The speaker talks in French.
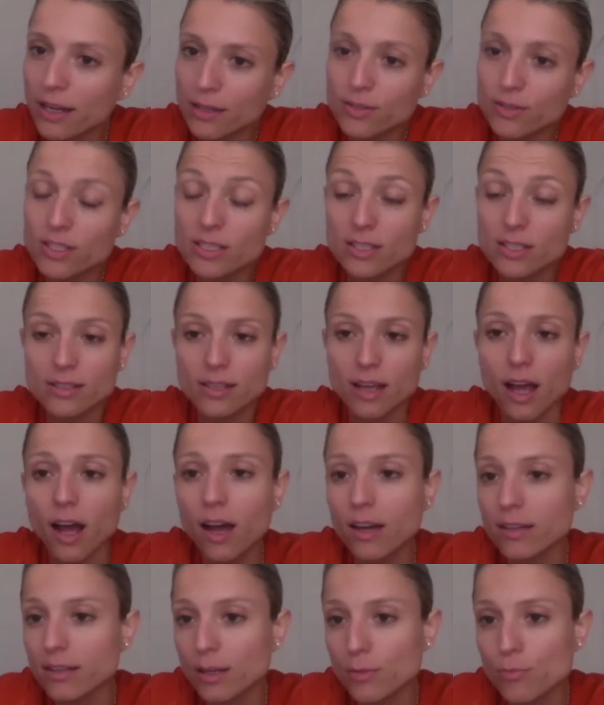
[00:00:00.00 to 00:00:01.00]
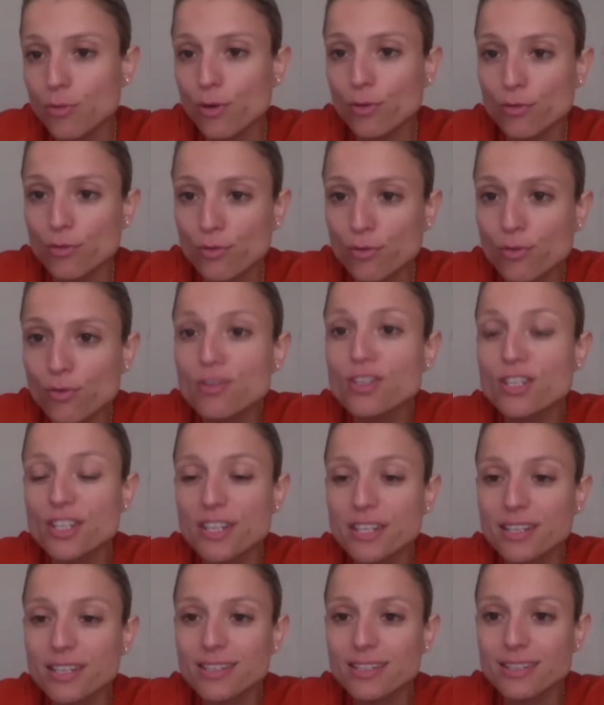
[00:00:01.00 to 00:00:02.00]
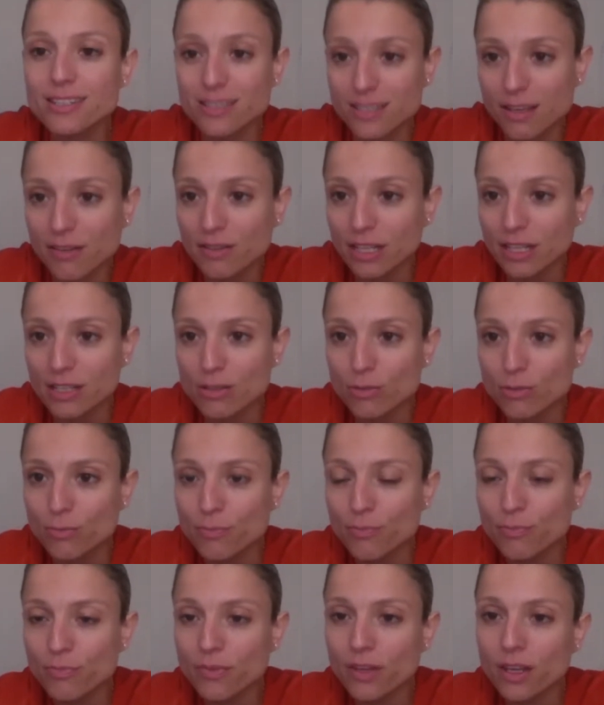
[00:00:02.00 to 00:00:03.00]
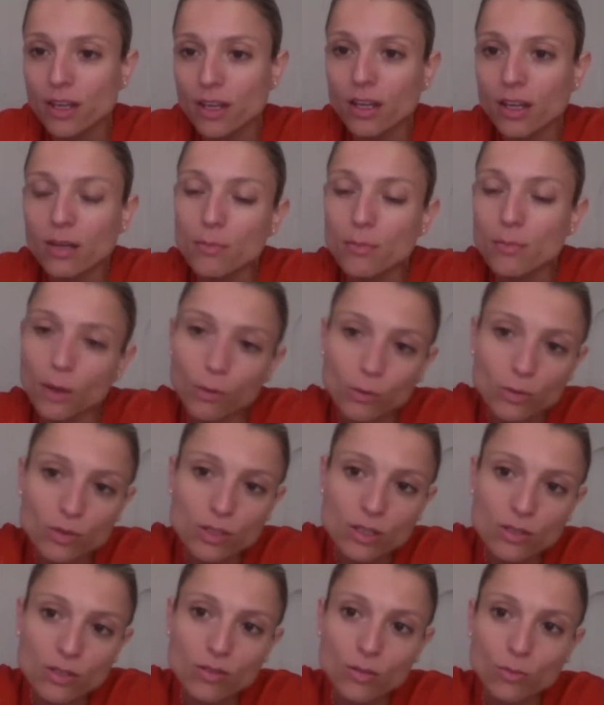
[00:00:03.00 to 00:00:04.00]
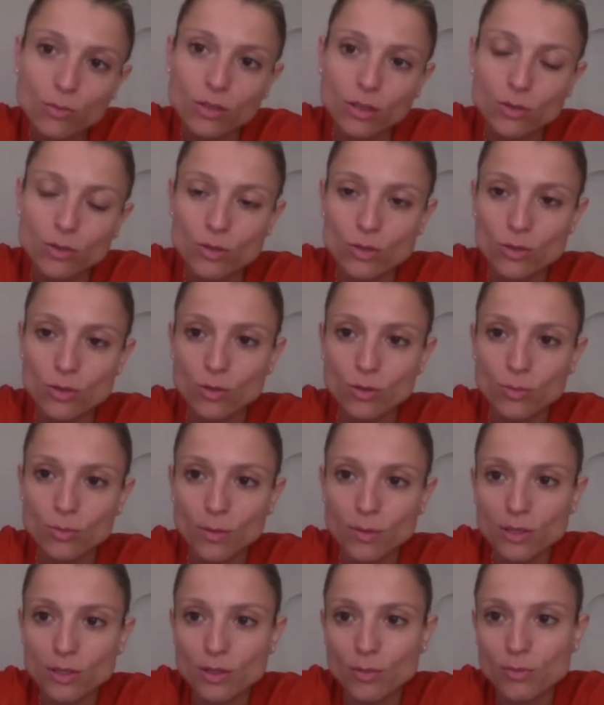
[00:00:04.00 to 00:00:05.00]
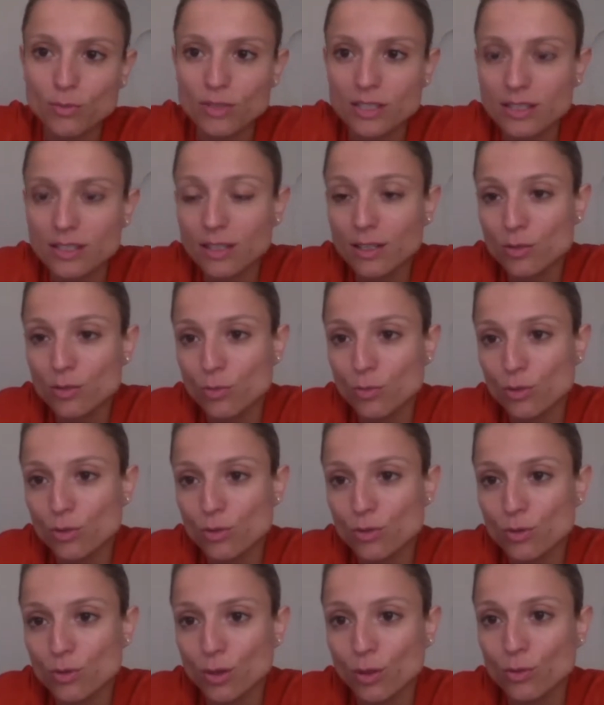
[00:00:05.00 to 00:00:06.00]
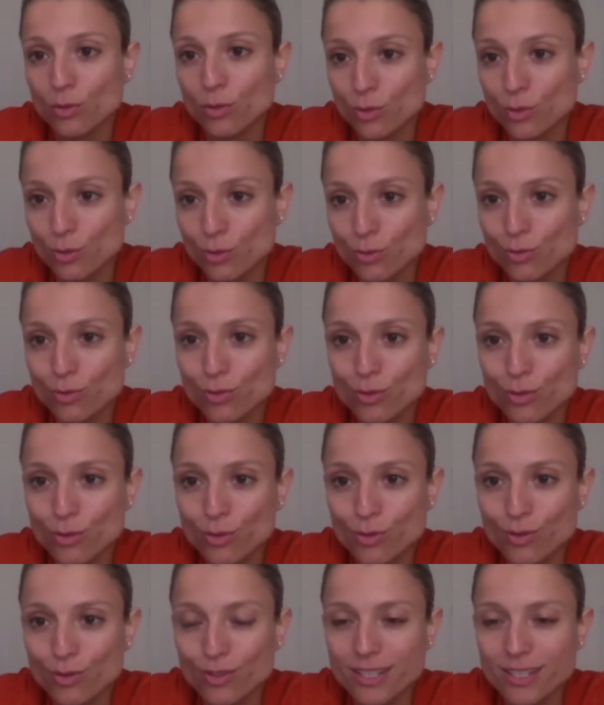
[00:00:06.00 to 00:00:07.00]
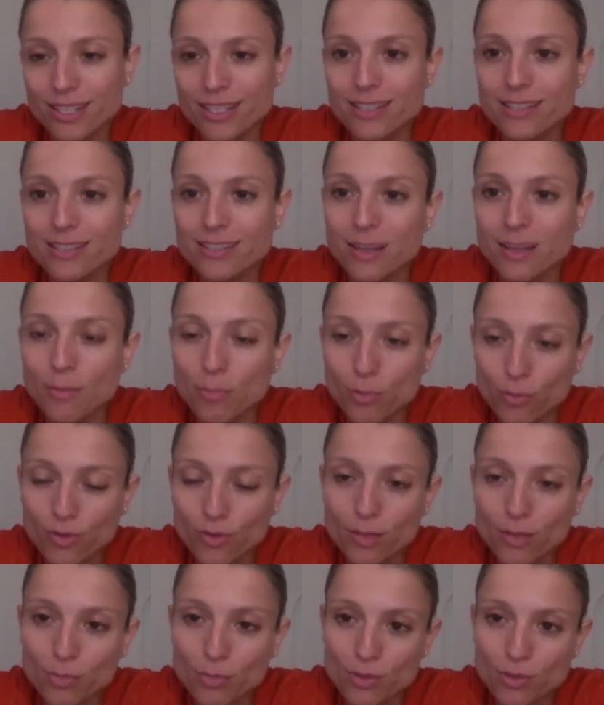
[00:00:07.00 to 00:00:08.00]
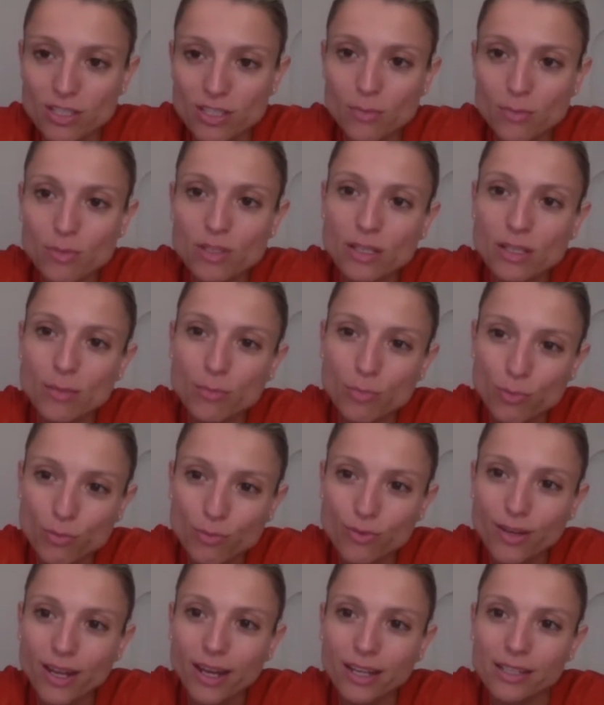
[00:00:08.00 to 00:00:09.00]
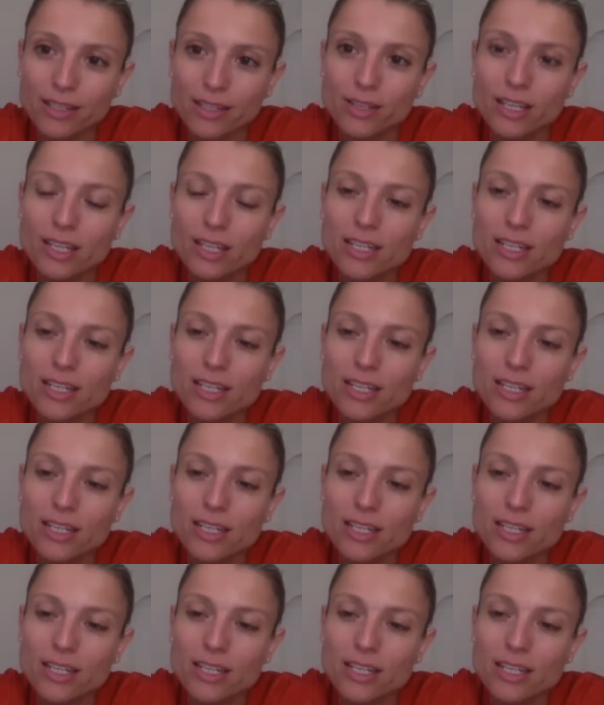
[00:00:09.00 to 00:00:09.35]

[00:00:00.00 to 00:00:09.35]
etc. Et d'un point de vue logique, ils avaient raison. Mais en utilisant mon intuition et ma médiumnité, je me suis rendu compte que ça pouvait être possible et ça pouvait arriver.